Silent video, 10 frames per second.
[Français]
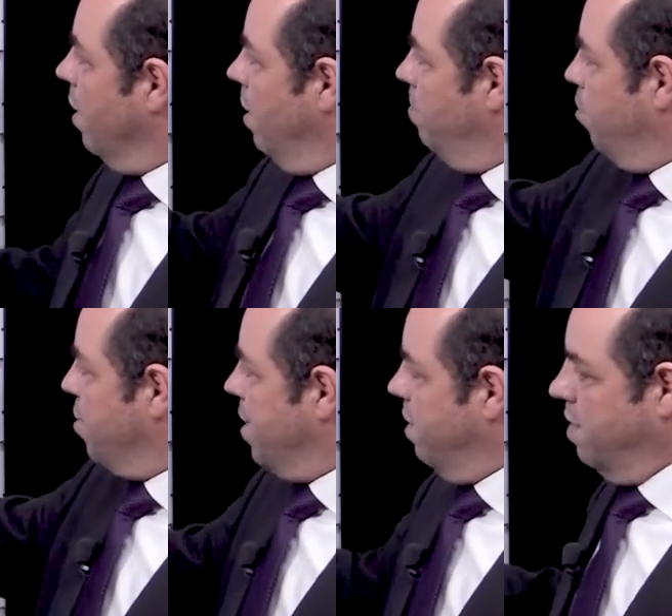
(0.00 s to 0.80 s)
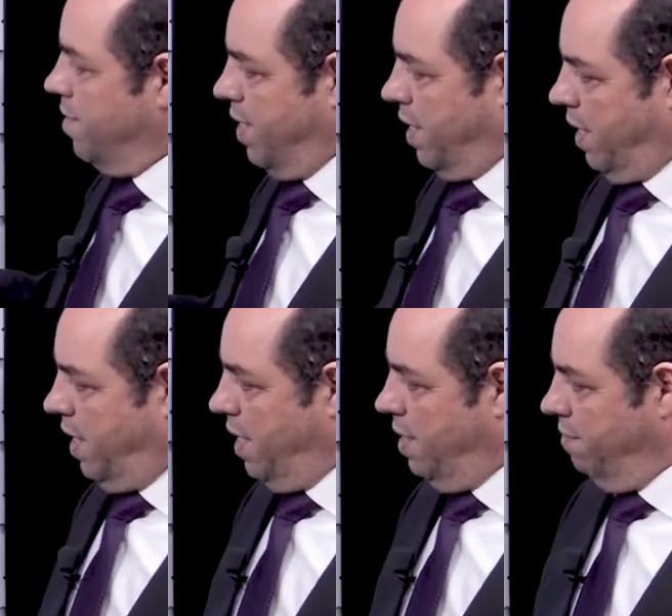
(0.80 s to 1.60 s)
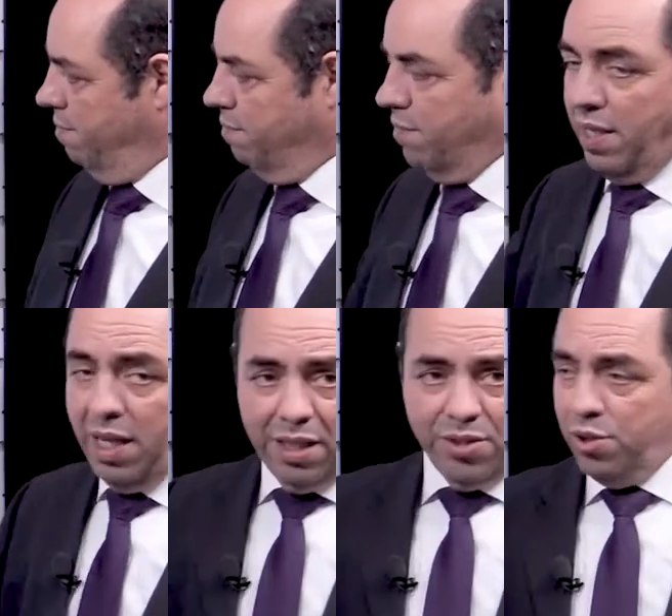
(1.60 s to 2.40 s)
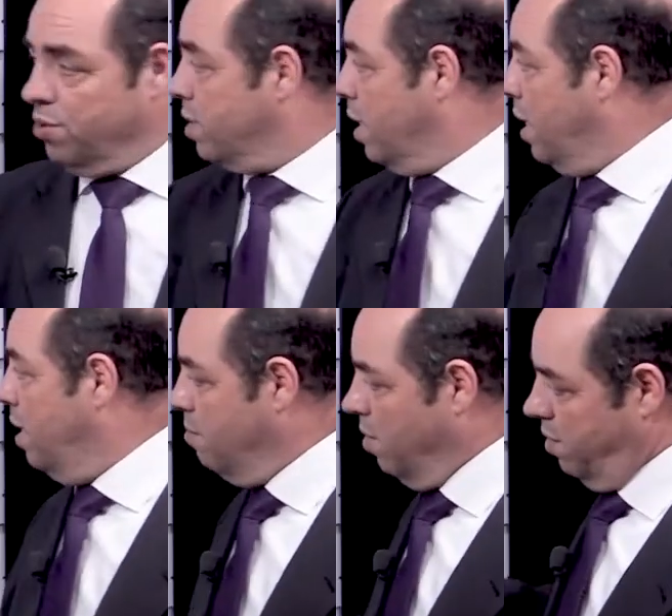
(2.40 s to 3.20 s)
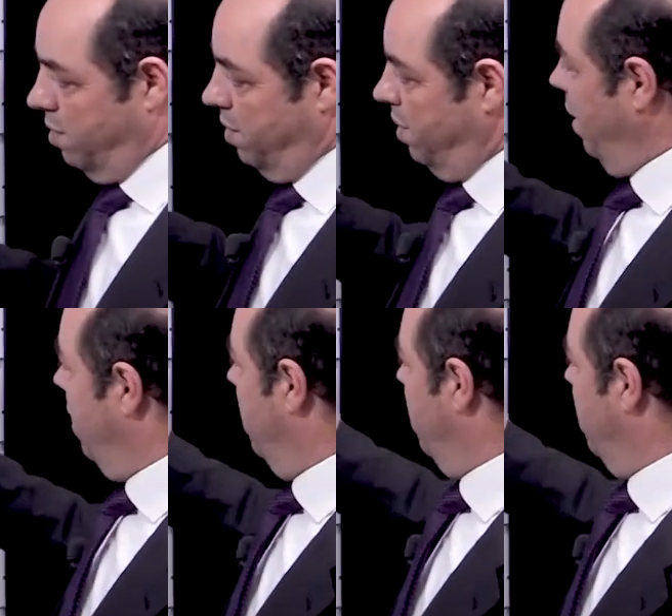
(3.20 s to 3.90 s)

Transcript: ils possèdent des écailles et ils ont également des